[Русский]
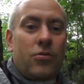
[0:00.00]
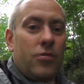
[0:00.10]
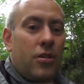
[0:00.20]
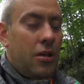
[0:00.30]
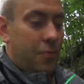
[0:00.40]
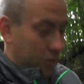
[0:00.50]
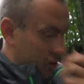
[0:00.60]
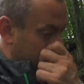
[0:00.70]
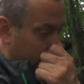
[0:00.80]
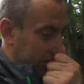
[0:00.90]
Тут
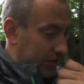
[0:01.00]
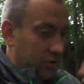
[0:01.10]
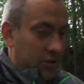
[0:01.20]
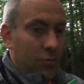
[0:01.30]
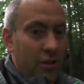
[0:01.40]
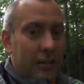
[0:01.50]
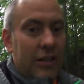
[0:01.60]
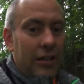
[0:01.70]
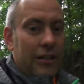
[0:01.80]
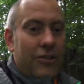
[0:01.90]
просто у нас нет с собой
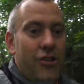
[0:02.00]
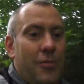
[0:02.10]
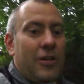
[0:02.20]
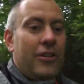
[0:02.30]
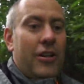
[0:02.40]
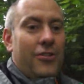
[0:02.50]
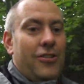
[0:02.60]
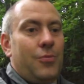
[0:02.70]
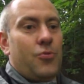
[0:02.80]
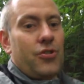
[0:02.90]
каталога, чем конкретно
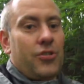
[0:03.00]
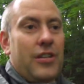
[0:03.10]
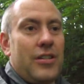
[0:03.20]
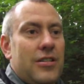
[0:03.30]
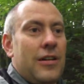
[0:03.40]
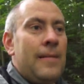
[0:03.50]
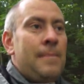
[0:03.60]
здесь можно заняться.